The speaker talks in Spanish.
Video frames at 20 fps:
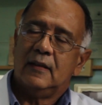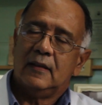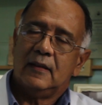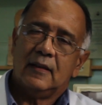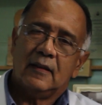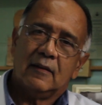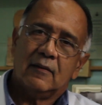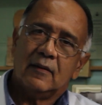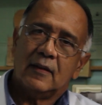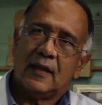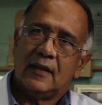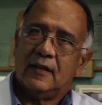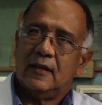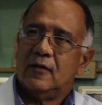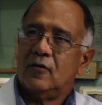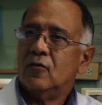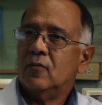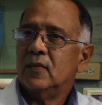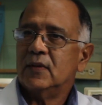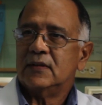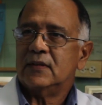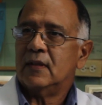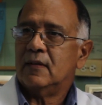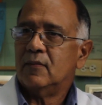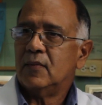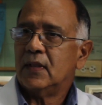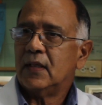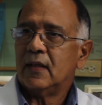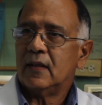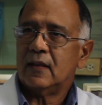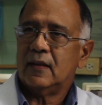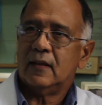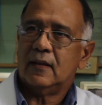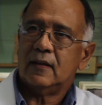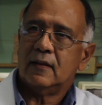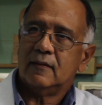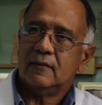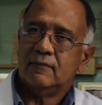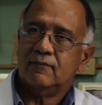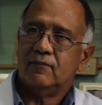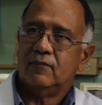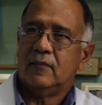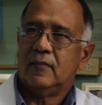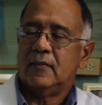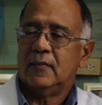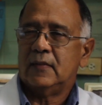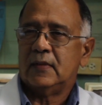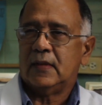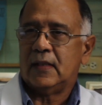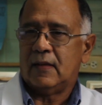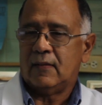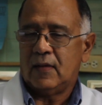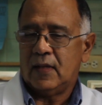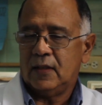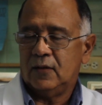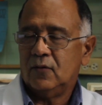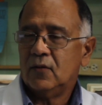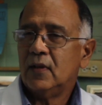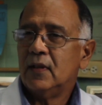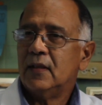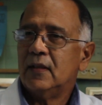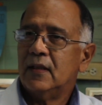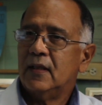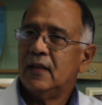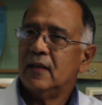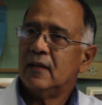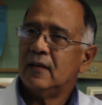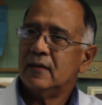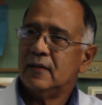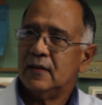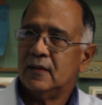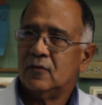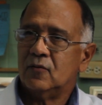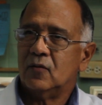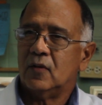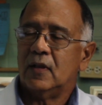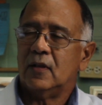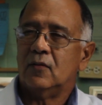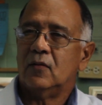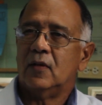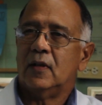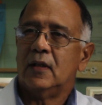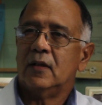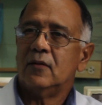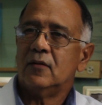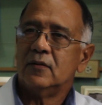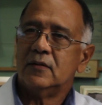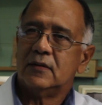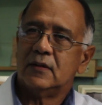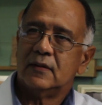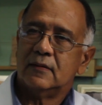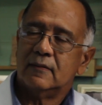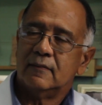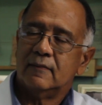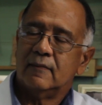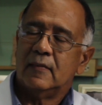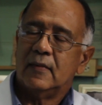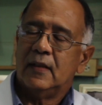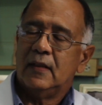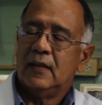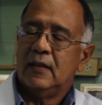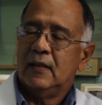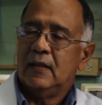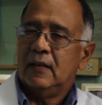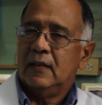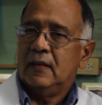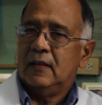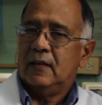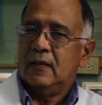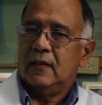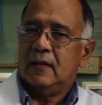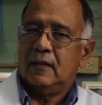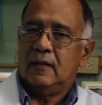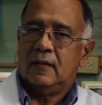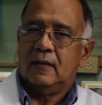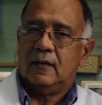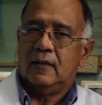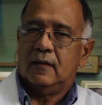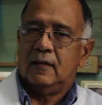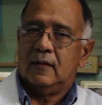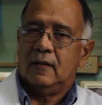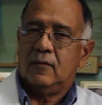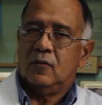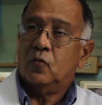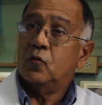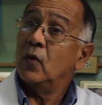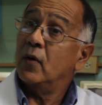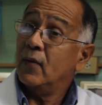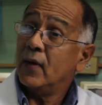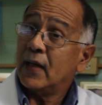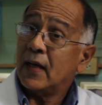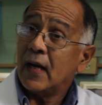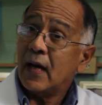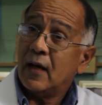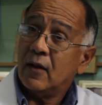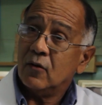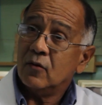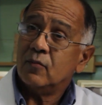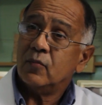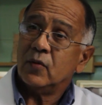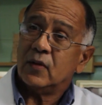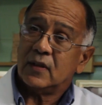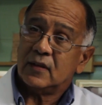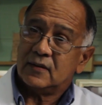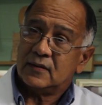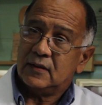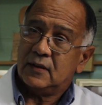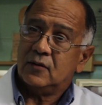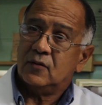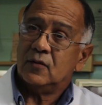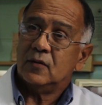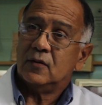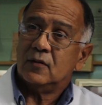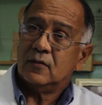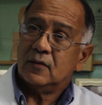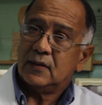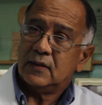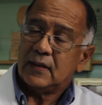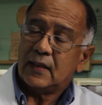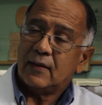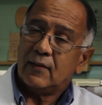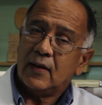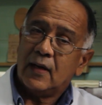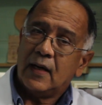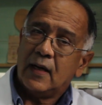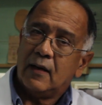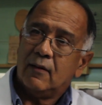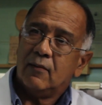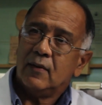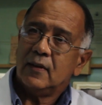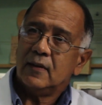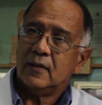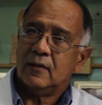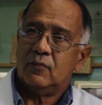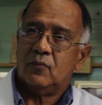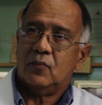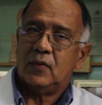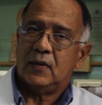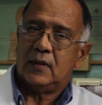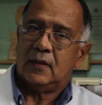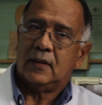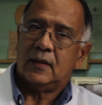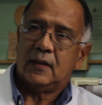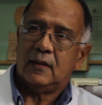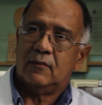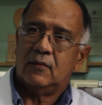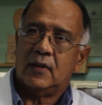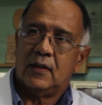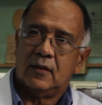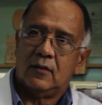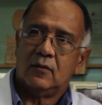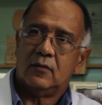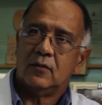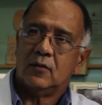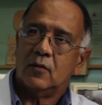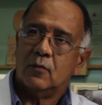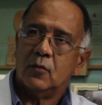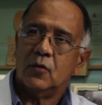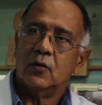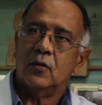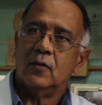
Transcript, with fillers: Y allí comencé mi carrera trabajando en el día y estudiando en la noche. Eh, fui becado por el sitio en donde trabajaba después que vieron cómo